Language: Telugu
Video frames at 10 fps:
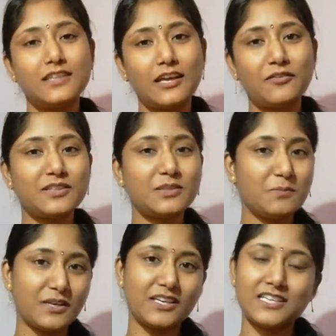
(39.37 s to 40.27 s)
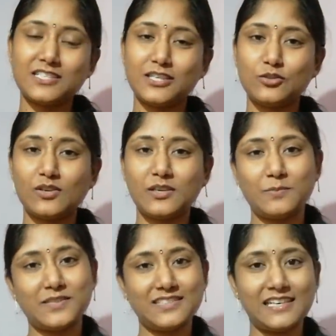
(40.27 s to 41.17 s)
తర్వాత మీకు నచ్చిన జ్యువెలరీ
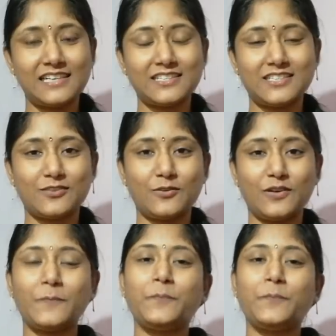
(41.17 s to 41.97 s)
పీస్ని సెలెక్ట్ చేసుకోండి